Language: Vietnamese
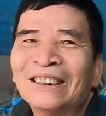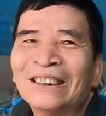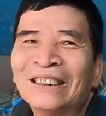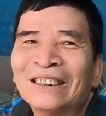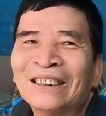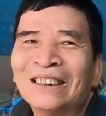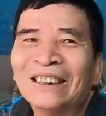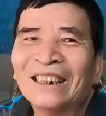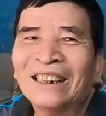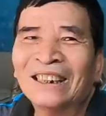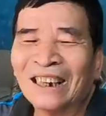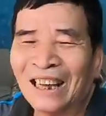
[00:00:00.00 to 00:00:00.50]

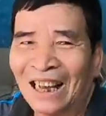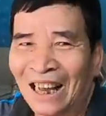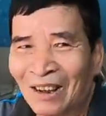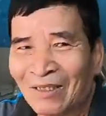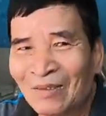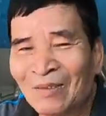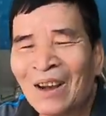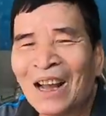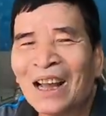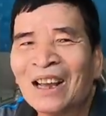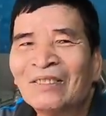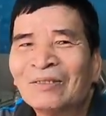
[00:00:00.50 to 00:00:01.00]
ấm áp
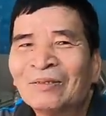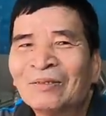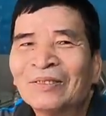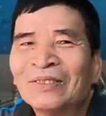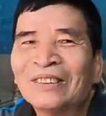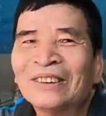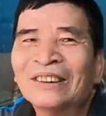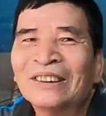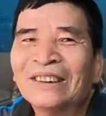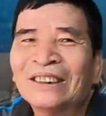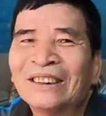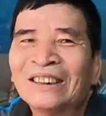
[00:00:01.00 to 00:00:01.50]
ấm áp
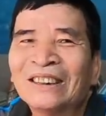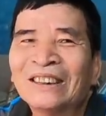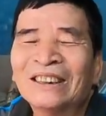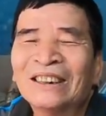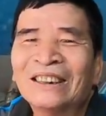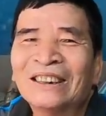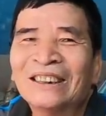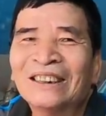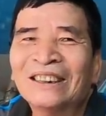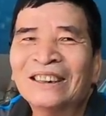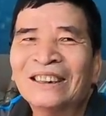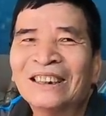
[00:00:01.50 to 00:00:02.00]
chú có tâm
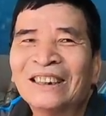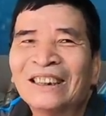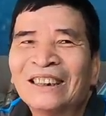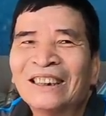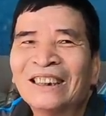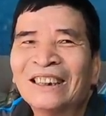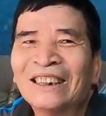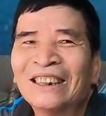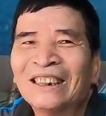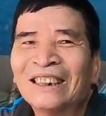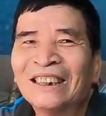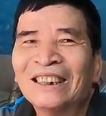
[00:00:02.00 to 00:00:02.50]
sự gì với
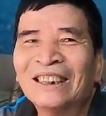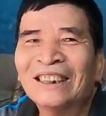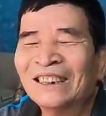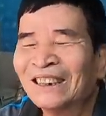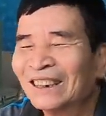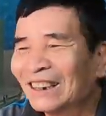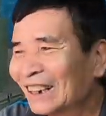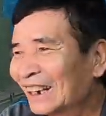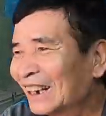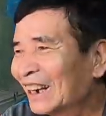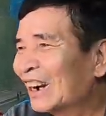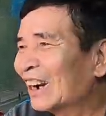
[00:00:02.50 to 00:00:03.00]
mốt không
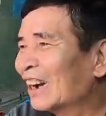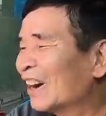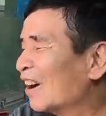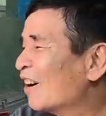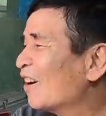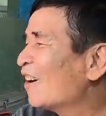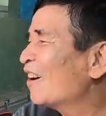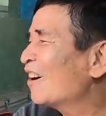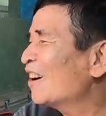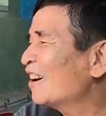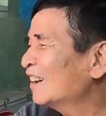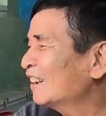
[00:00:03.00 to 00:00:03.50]

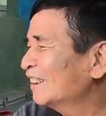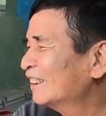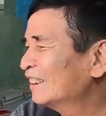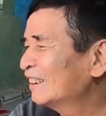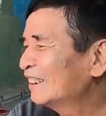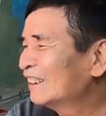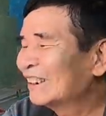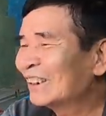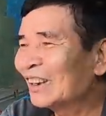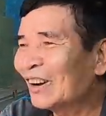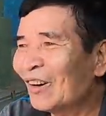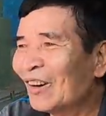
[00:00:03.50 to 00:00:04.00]
có
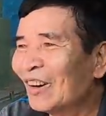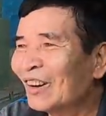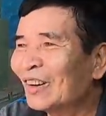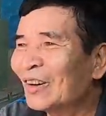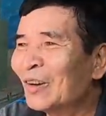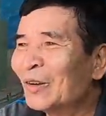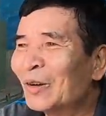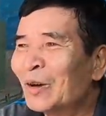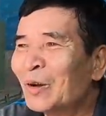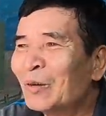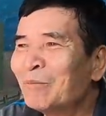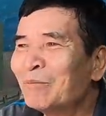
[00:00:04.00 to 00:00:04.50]
có
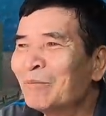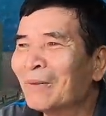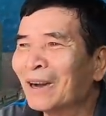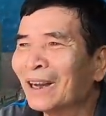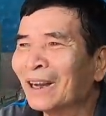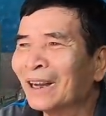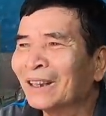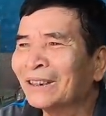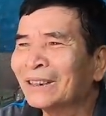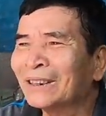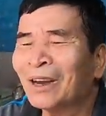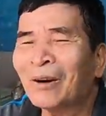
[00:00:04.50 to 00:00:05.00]
đôi lúc
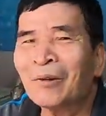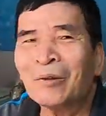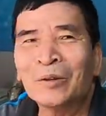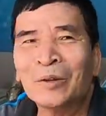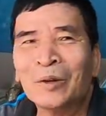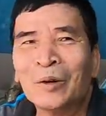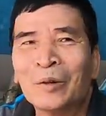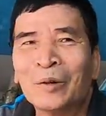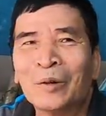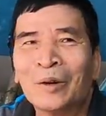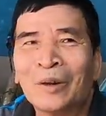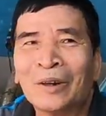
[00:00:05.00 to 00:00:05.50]
mà nhậu
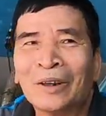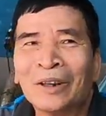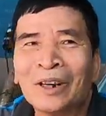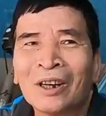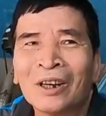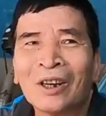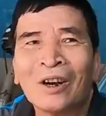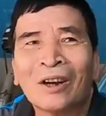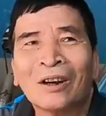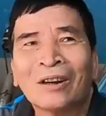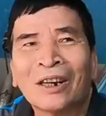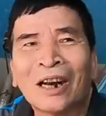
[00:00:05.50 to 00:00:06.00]
vô rồi
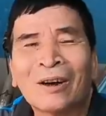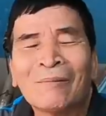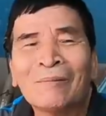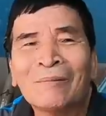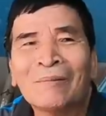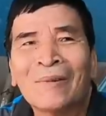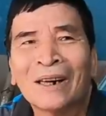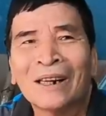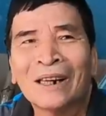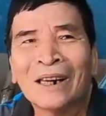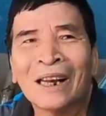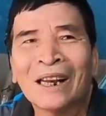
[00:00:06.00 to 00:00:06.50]
cái
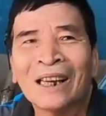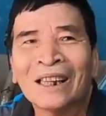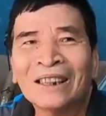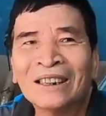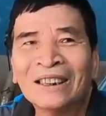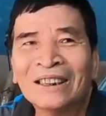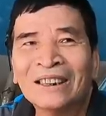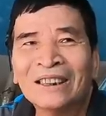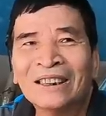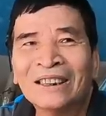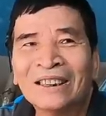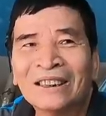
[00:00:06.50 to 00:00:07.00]
nằm mình à,
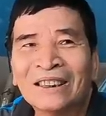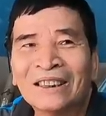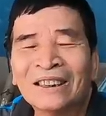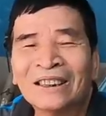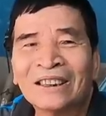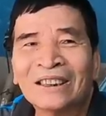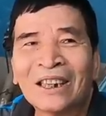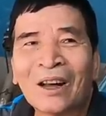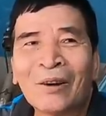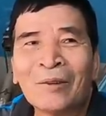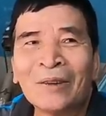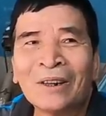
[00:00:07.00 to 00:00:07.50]

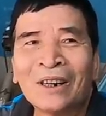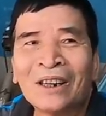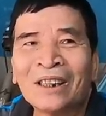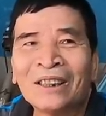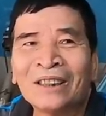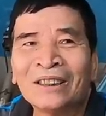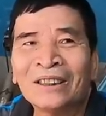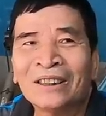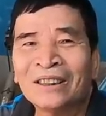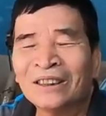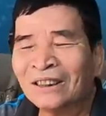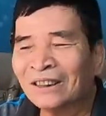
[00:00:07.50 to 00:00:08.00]
tối đó
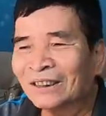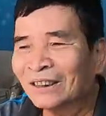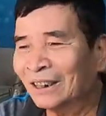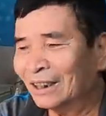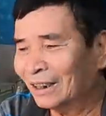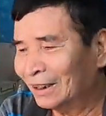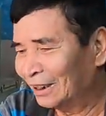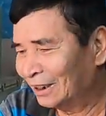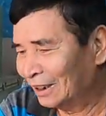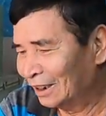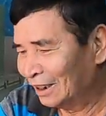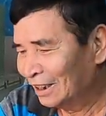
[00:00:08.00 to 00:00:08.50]

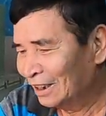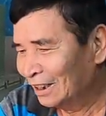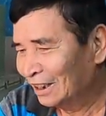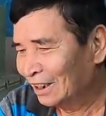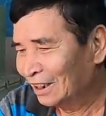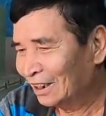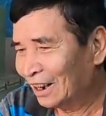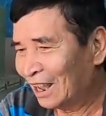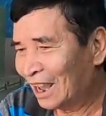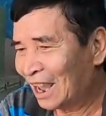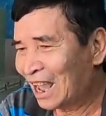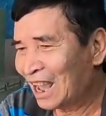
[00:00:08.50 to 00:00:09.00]

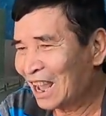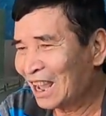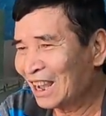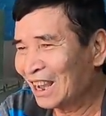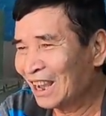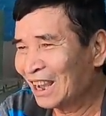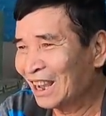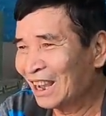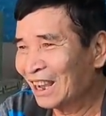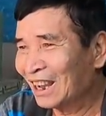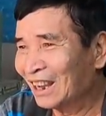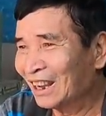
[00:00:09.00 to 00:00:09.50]

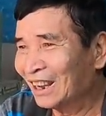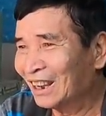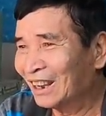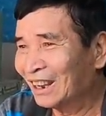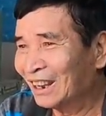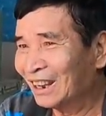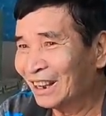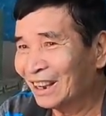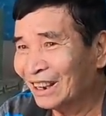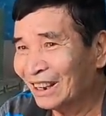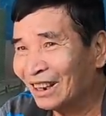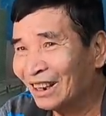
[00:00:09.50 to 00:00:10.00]

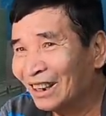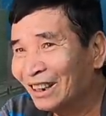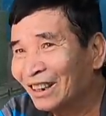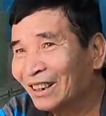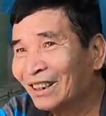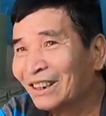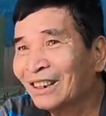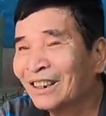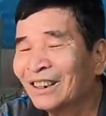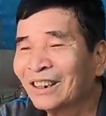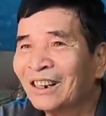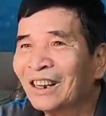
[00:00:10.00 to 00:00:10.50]
là
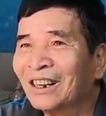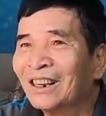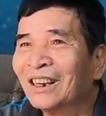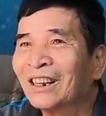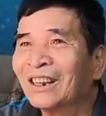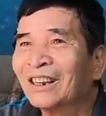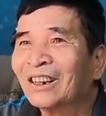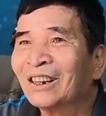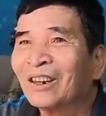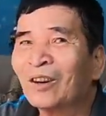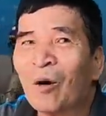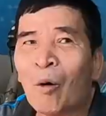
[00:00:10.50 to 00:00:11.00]

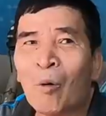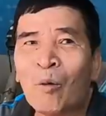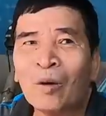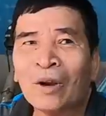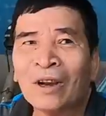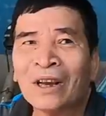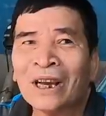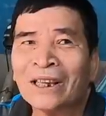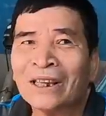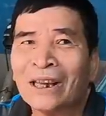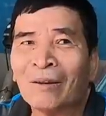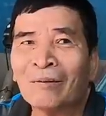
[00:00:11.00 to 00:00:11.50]

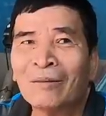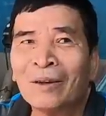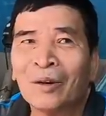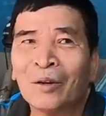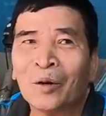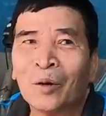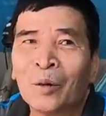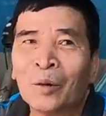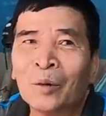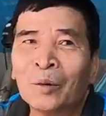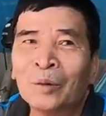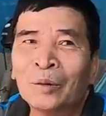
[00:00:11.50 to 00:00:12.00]
ngủ cái võng
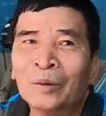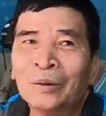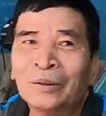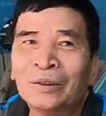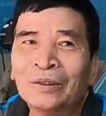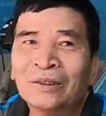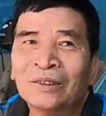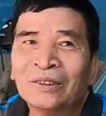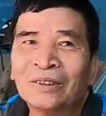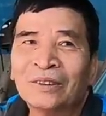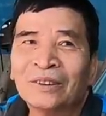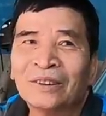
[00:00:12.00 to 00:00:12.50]
này luôn
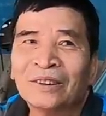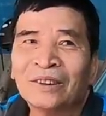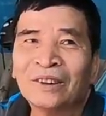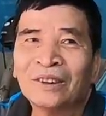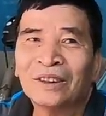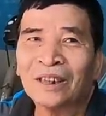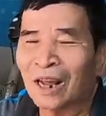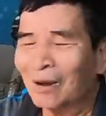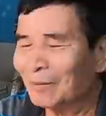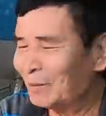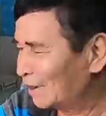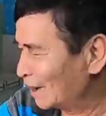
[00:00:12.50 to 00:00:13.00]

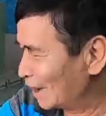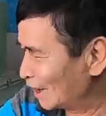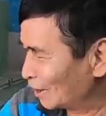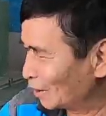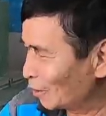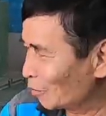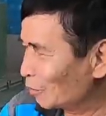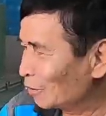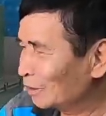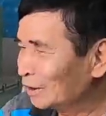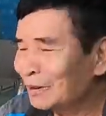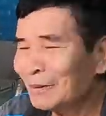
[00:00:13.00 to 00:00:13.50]
nằm ở
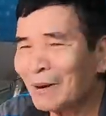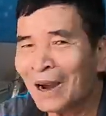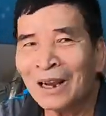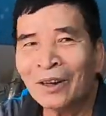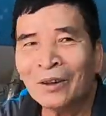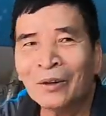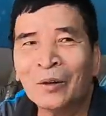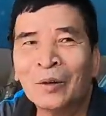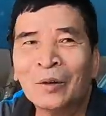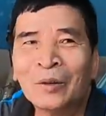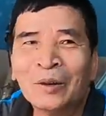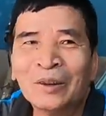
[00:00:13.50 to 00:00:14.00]
đây ngủ với
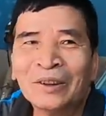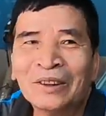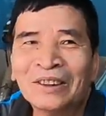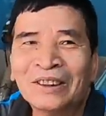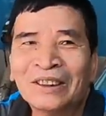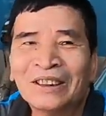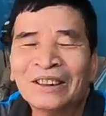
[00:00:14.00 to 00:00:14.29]
bà luôn